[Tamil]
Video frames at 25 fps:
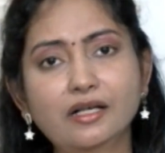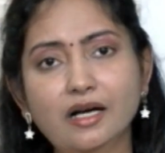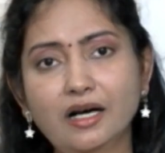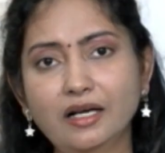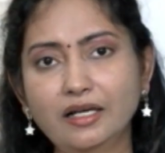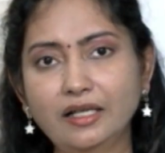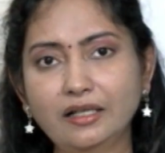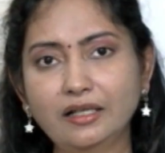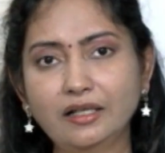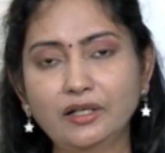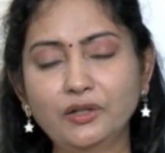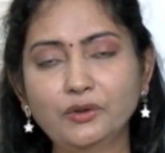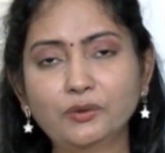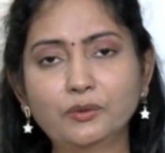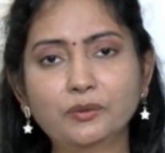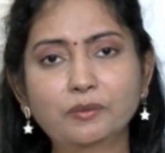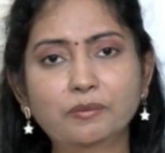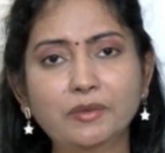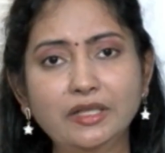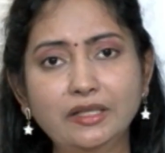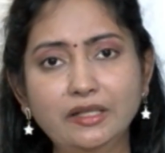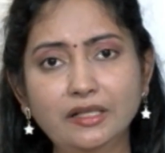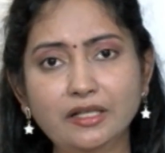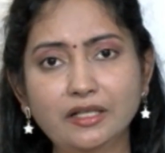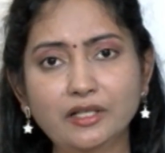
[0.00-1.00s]
காலையிலையோ
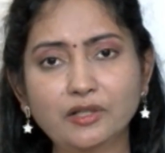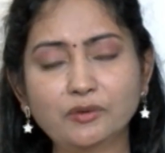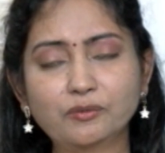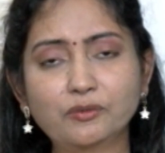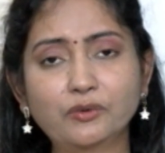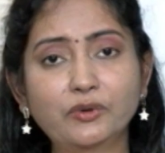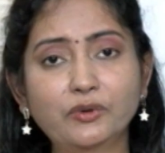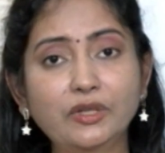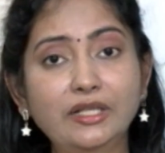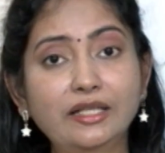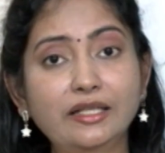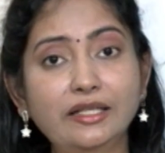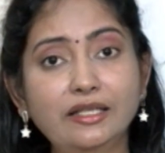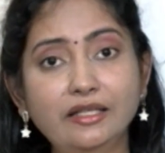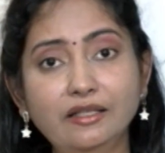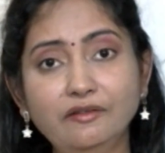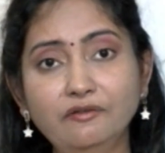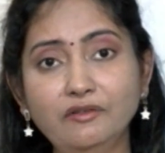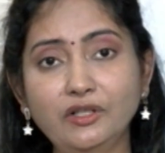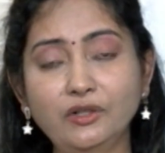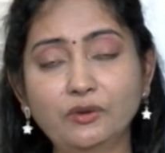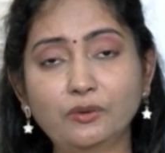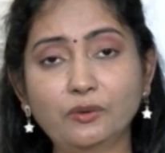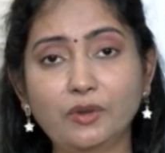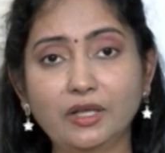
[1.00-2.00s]
மத்தியானமோ இல்லை
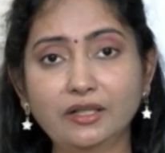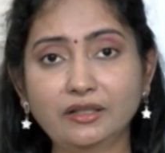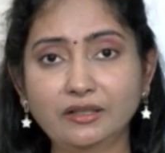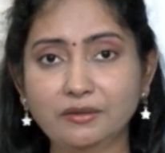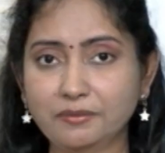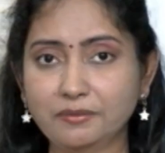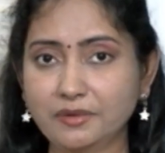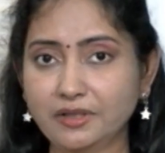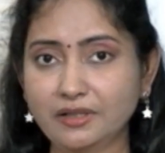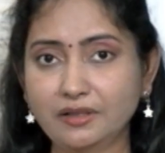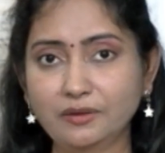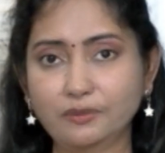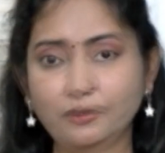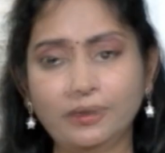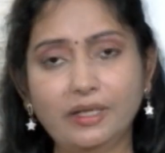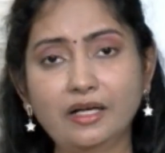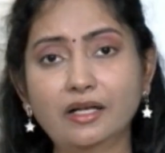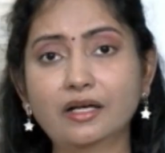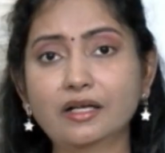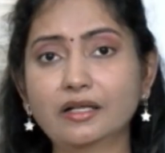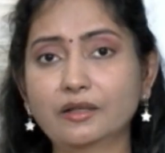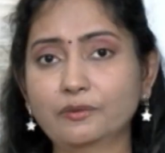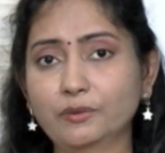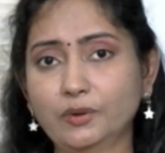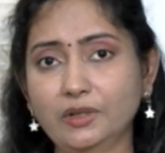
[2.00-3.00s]
ஈவினிங்கோ அந்த மாதிரி
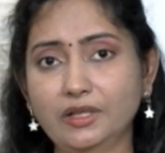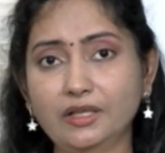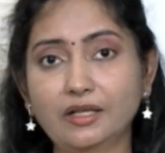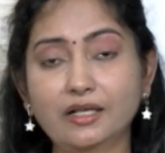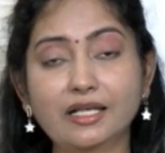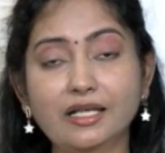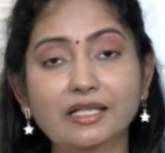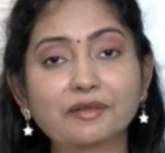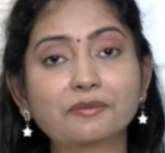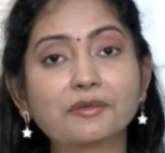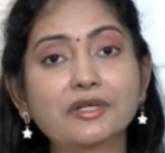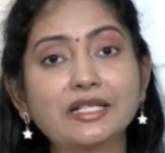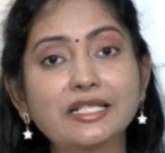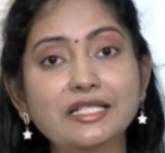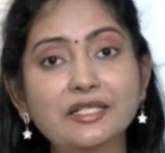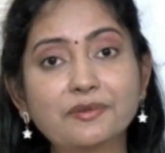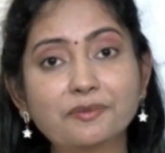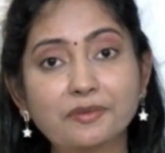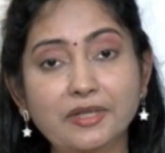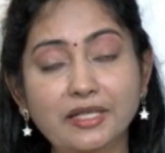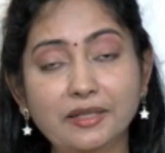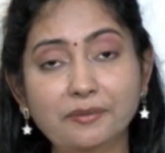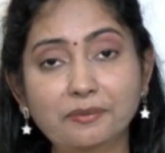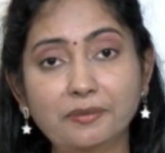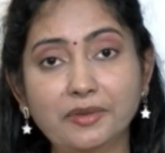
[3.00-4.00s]
ஒன் ஹவராக ஒன் ஹவர் அந்த மாதிரி
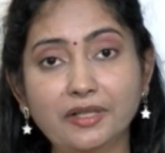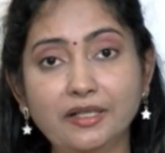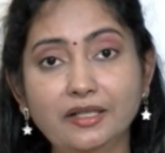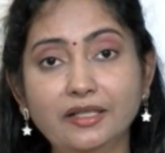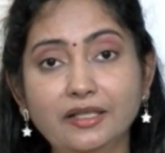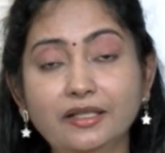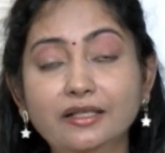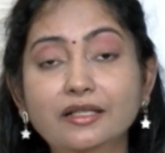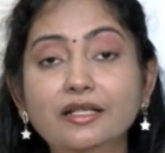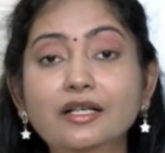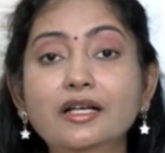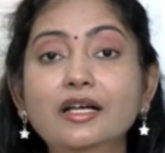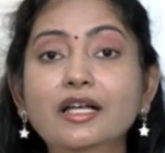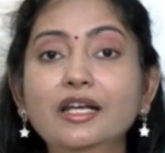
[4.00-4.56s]
ஸ்பெண்ட் பண்ணி